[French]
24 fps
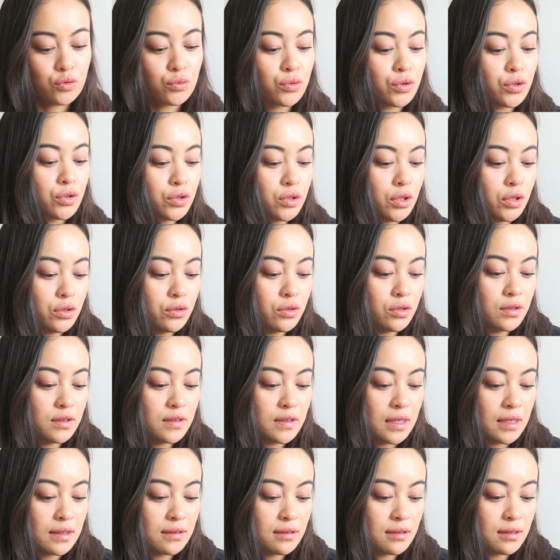donc note de
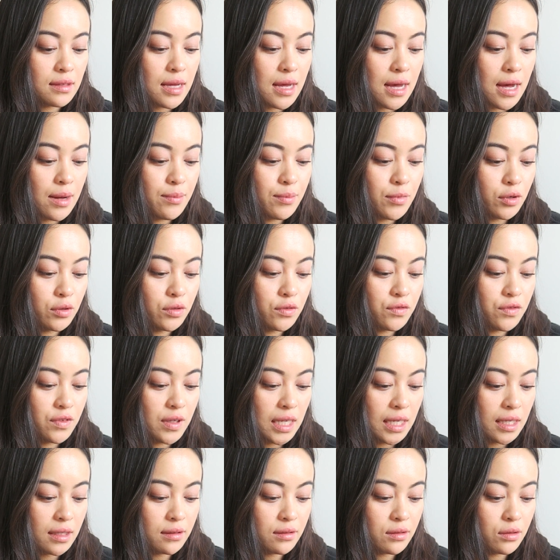tête, amande
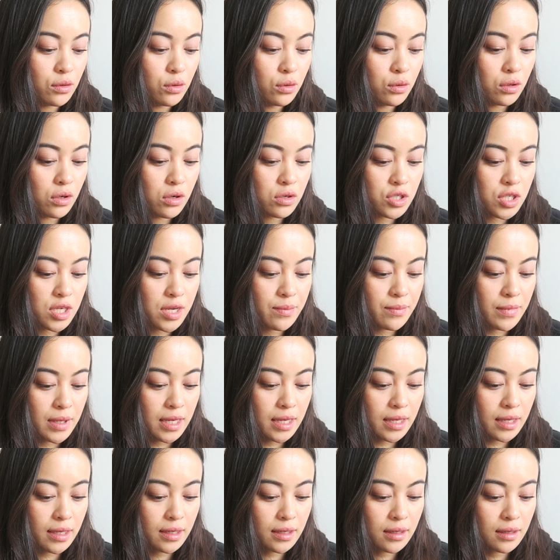verte, orange
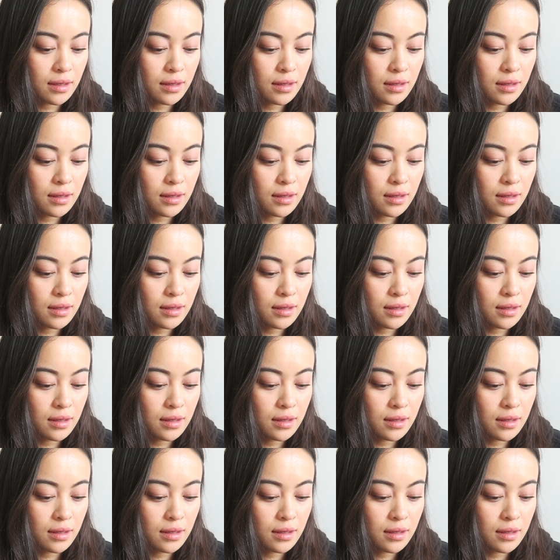amère,